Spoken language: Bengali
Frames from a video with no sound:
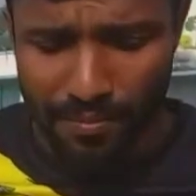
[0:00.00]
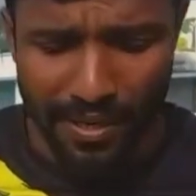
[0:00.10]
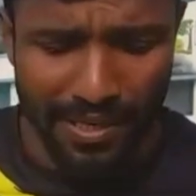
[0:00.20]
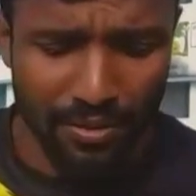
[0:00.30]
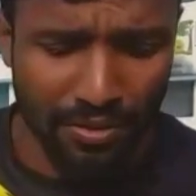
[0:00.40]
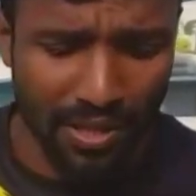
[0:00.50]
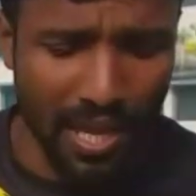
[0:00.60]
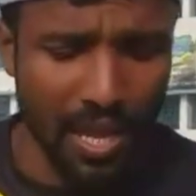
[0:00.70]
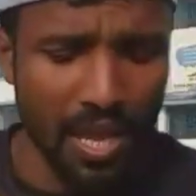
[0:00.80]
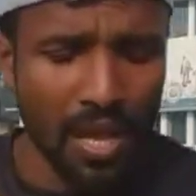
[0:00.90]
প্র্যাকটিস করতে
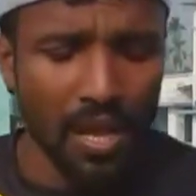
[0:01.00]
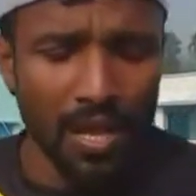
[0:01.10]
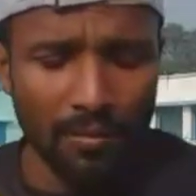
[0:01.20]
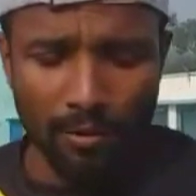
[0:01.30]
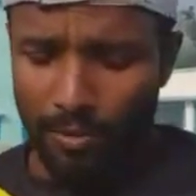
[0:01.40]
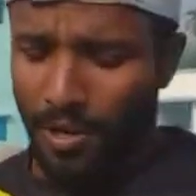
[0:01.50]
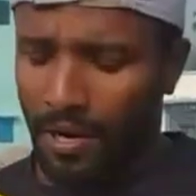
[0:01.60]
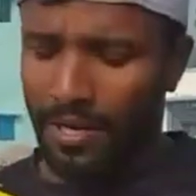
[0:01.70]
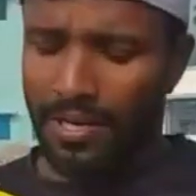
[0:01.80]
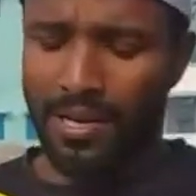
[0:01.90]
গিয়ে বমি
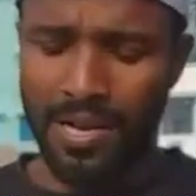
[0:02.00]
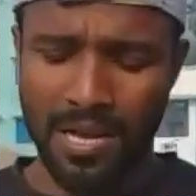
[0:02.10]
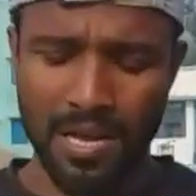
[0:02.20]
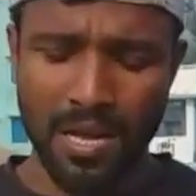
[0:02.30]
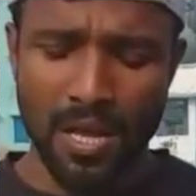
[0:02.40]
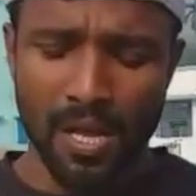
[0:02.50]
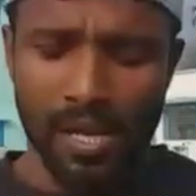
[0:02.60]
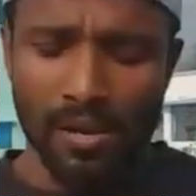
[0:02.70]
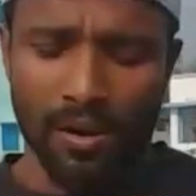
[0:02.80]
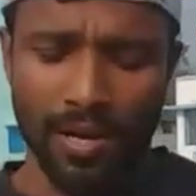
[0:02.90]
হওয়ার
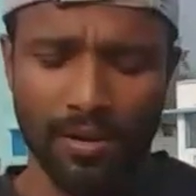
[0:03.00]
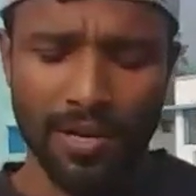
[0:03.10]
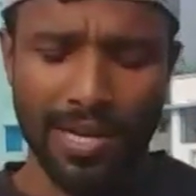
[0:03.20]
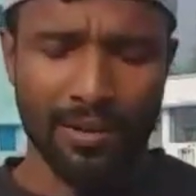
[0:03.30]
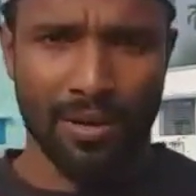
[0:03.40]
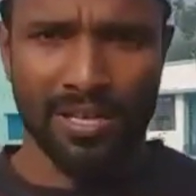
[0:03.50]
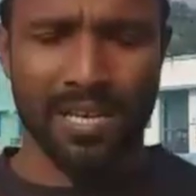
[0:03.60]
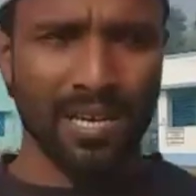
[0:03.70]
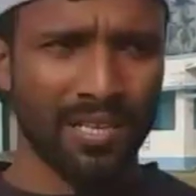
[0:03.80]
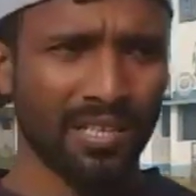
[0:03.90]
অনেক কটাই কারণ
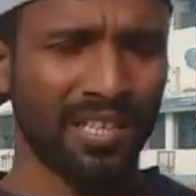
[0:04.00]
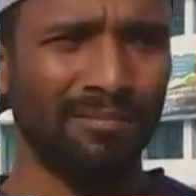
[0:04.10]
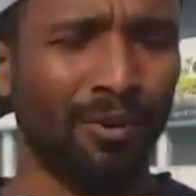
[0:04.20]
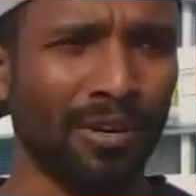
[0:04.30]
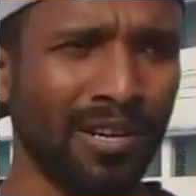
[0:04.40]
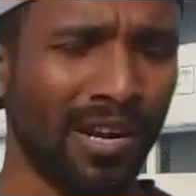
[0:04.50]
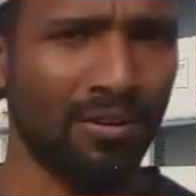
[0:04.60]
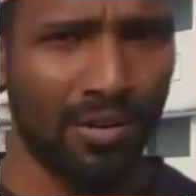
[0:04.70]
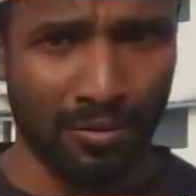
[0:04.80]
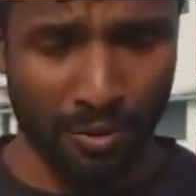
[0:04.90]
আছে তাতে ইম্পর্টেন্ট
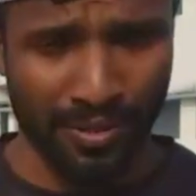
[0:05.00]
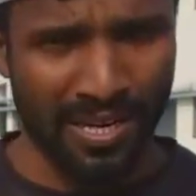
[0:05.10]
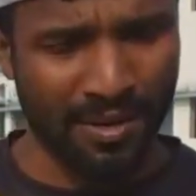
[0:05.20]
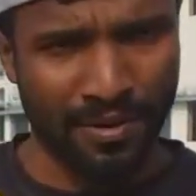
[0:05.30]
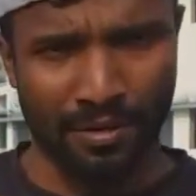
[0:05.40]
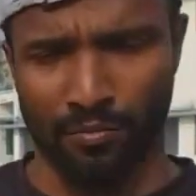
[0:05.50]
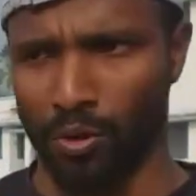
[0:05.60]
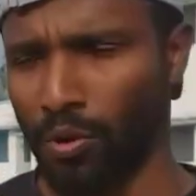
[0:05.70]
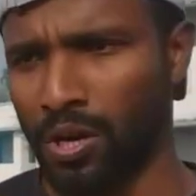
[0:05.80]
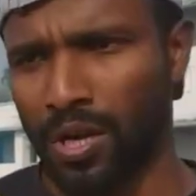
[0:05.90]
কারণ কটাই তোমাদেরকে আমি এখন
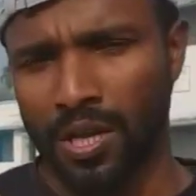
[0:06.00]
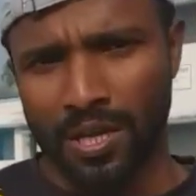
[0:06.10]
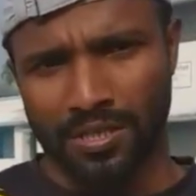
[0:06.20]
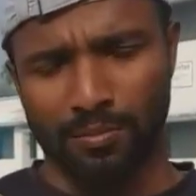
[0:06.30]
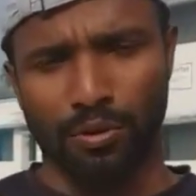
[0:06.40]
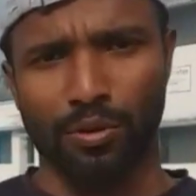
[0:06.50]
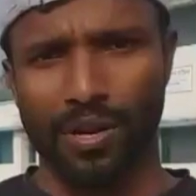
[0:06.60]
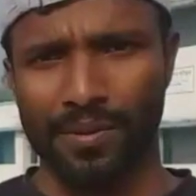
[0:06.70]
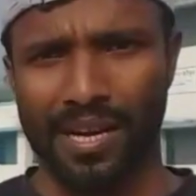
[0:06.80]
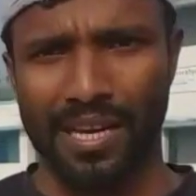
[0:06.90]
বলবো যে
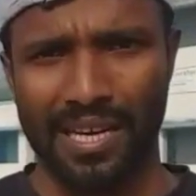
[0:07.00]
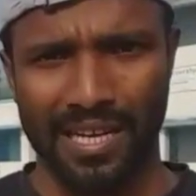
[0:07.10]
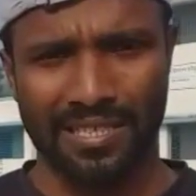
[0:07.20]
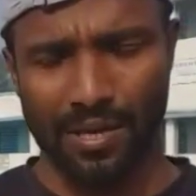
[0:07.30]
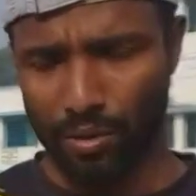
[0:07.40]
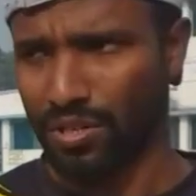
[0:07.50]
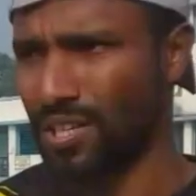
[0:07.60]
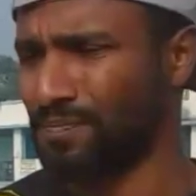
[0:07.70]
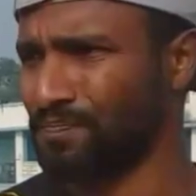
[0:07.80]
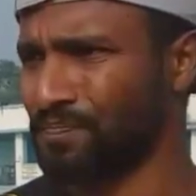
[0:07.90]
ভুলগুলো আমি কালকে আর আজকে
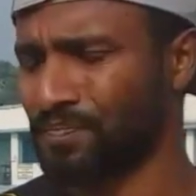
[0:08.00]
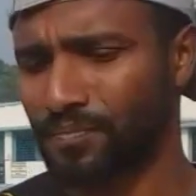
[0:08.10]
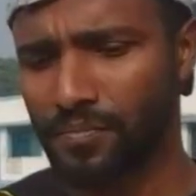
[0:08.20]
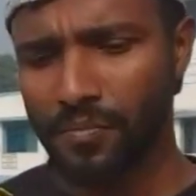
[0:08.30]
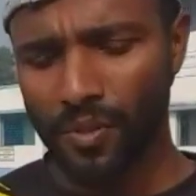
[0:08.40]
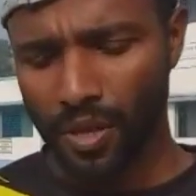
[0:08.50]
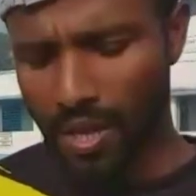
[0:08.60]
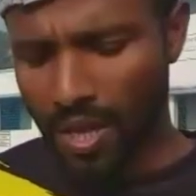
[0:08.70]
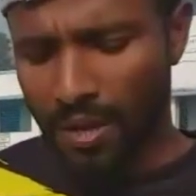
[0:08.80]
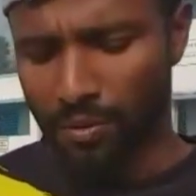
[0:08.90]
করেছি
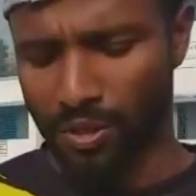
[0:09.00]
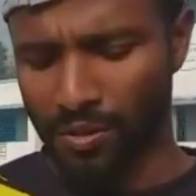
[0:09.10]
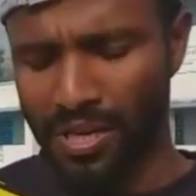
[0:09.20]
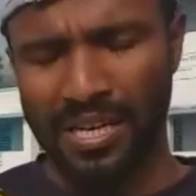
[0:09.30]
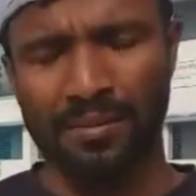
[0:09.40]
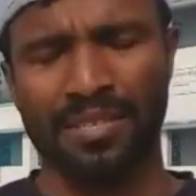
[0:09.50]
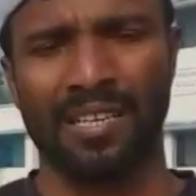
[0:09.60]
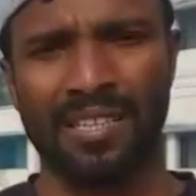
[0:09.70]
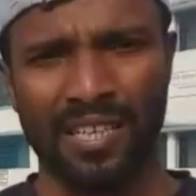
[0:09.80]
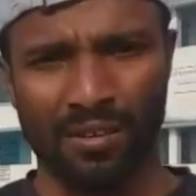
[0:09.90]
প্রথমত কালকে আমি
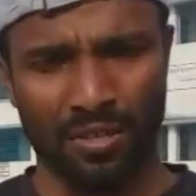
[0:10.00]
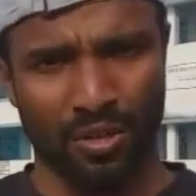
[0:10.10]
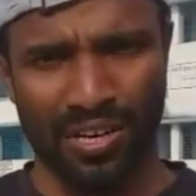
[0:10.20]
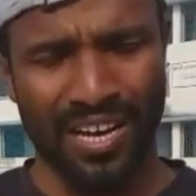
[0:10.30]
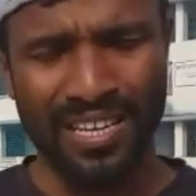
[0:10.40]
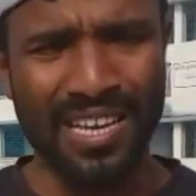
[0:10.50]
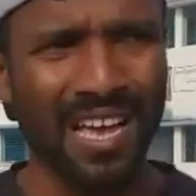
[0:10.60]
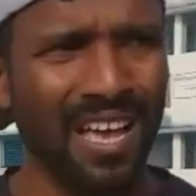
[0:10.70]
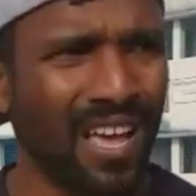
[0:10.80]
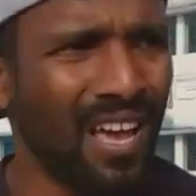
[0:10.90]
সারাদিন ঠিক করে জল খাইনি
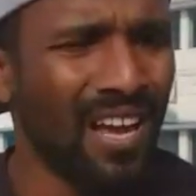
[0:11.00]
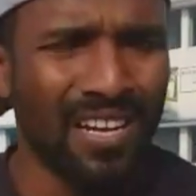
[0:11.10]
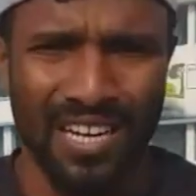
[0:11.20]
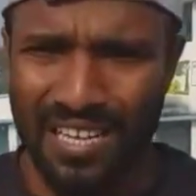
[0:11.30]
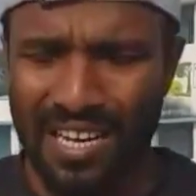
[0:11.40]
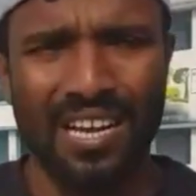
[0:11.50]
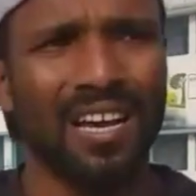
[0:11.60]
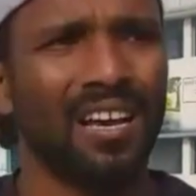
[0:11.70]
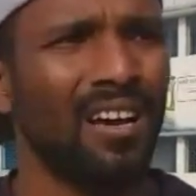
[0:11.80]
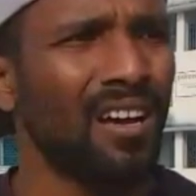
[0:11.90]
ঠিকঠাক
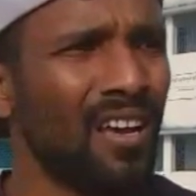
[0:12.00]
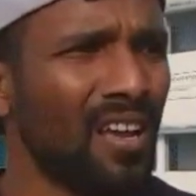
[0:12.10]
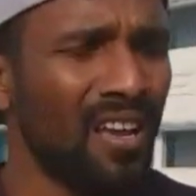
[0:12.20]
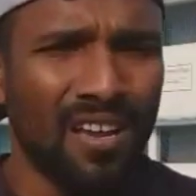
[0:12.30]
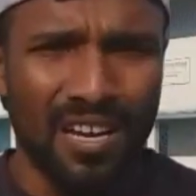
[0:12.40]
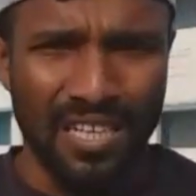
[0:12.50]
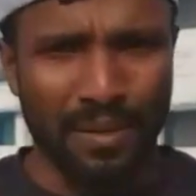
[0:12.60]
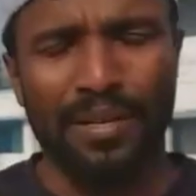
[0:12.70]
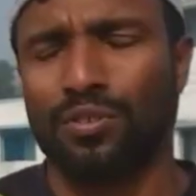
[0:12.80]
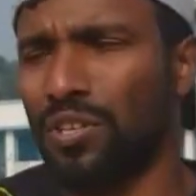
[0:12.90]

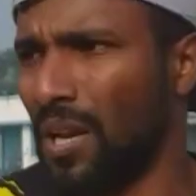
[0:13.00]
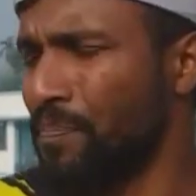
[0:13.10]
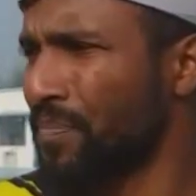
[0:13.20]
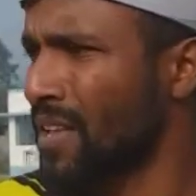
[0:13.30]
কাজে ব্যস্ত ছিলাম